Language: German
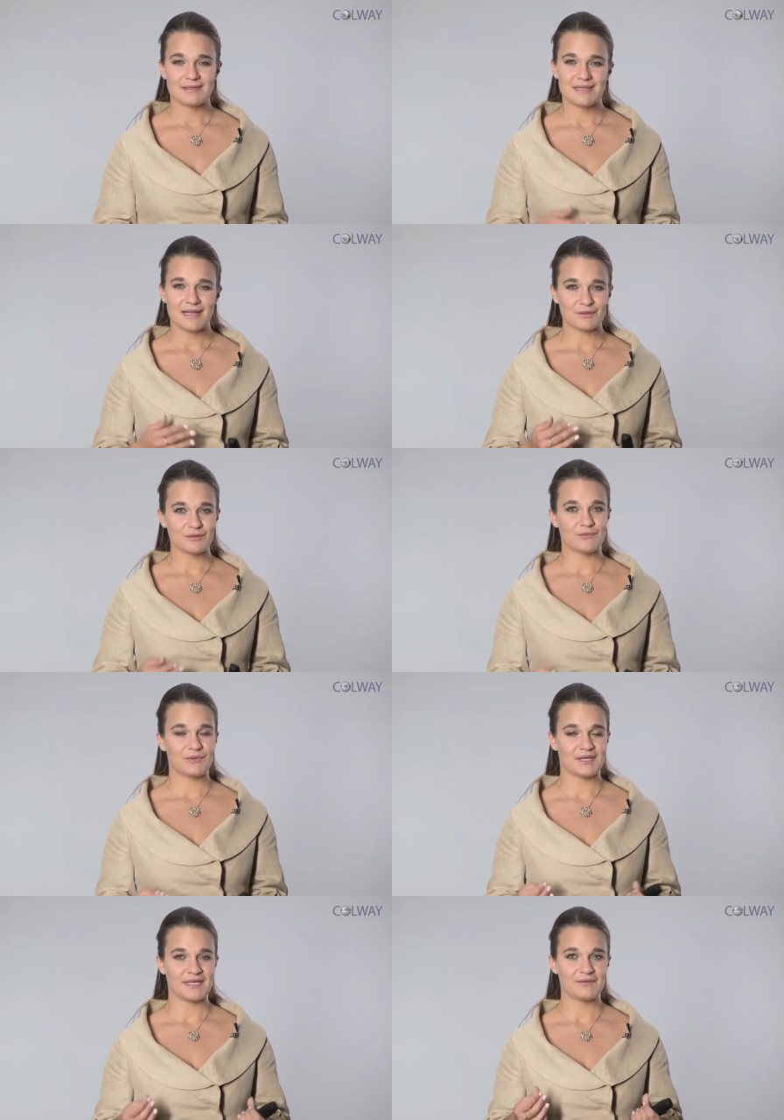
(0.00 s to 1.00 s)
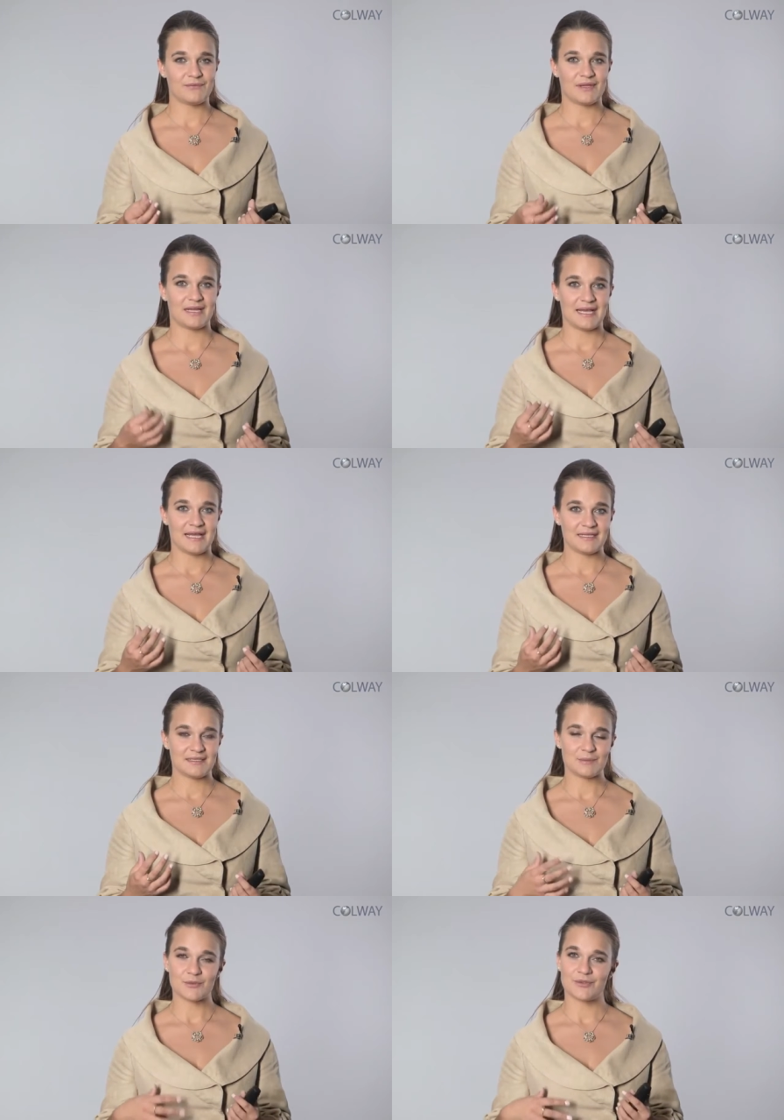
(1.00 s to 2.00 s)
Das Lactoferrin
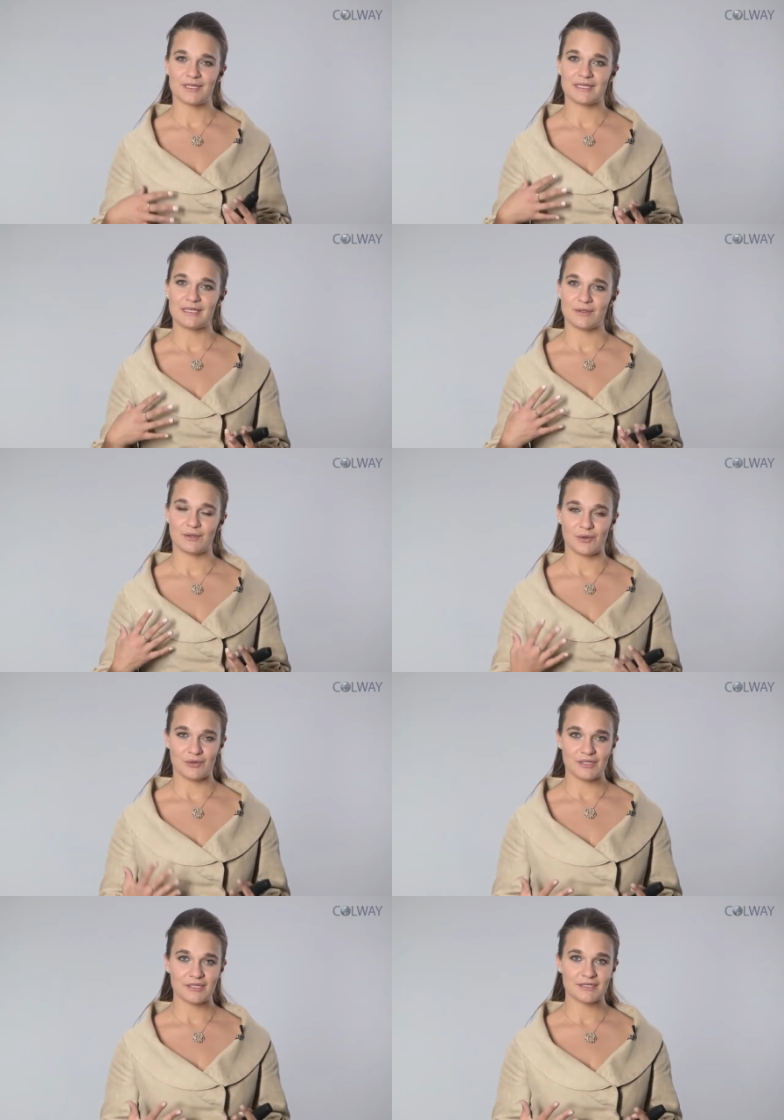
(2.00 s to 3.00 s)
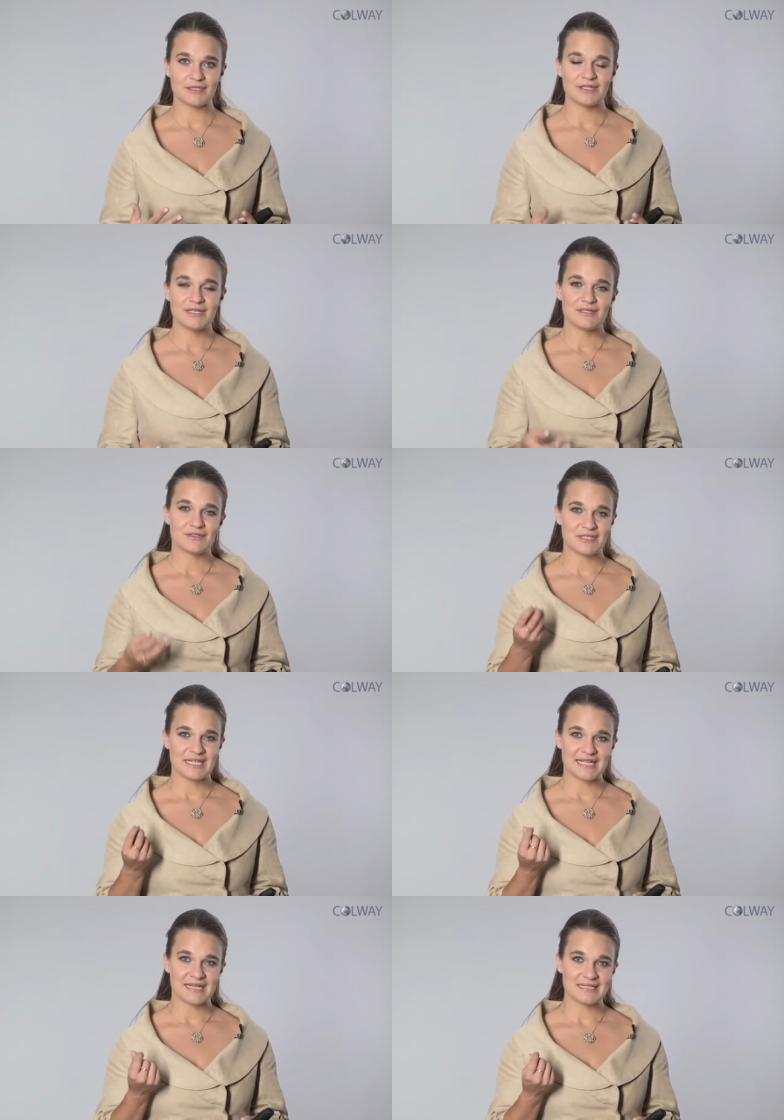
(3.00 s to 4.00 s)
verleiht dem Kollagen Gold so
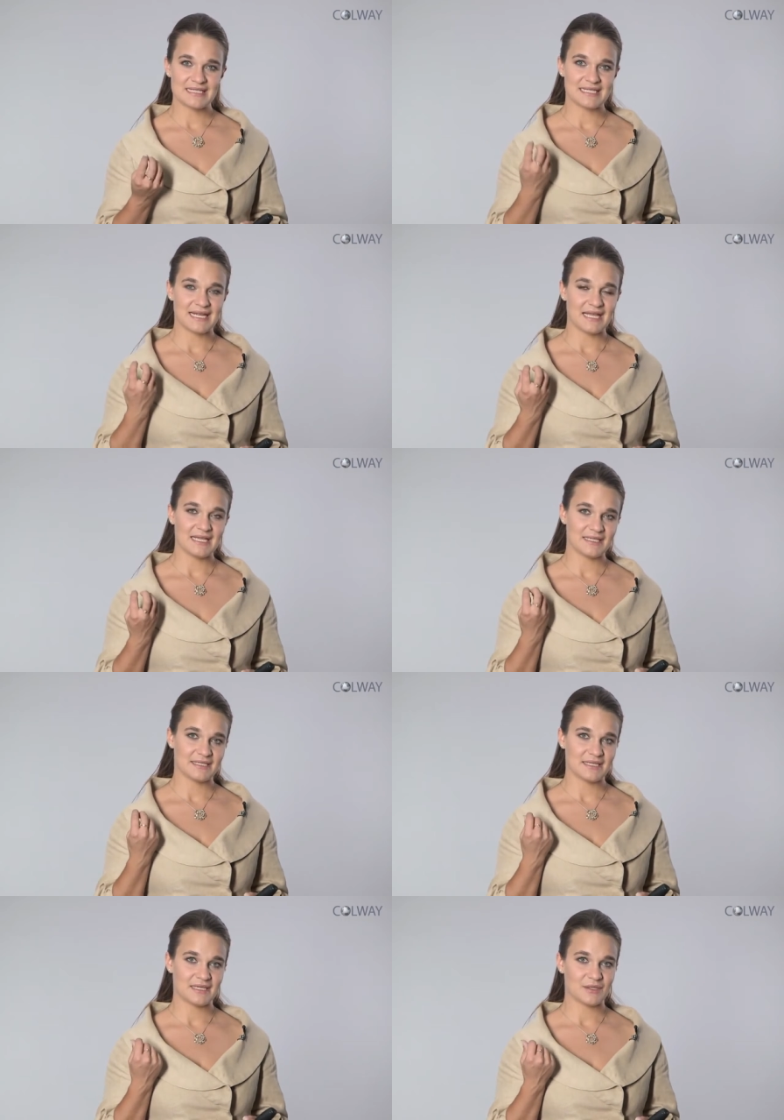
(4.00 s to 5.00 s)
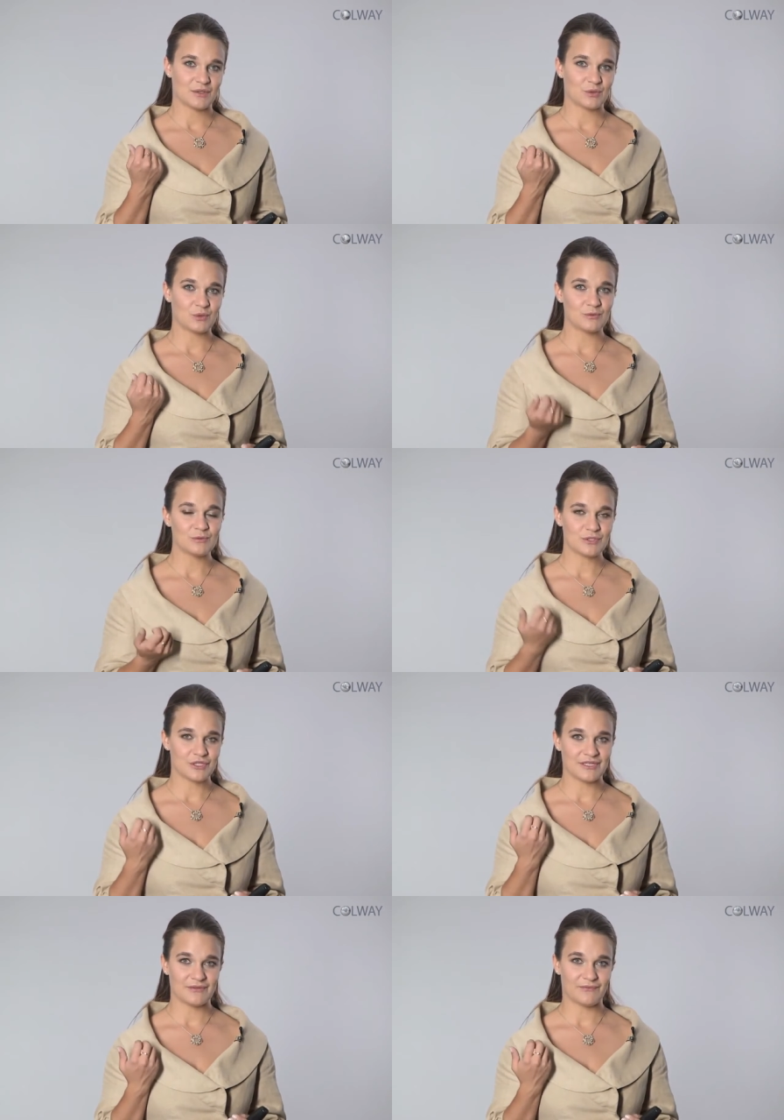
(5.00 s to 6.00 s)
eine ganz leichte
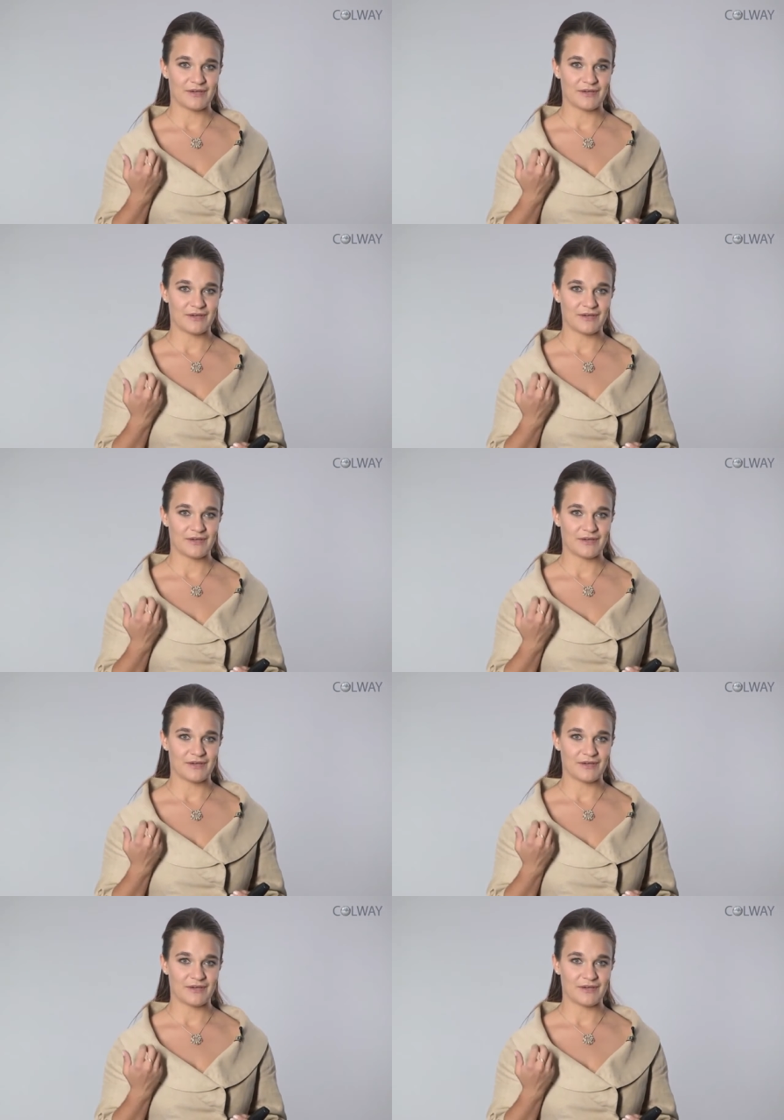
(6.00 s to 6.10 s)
rosene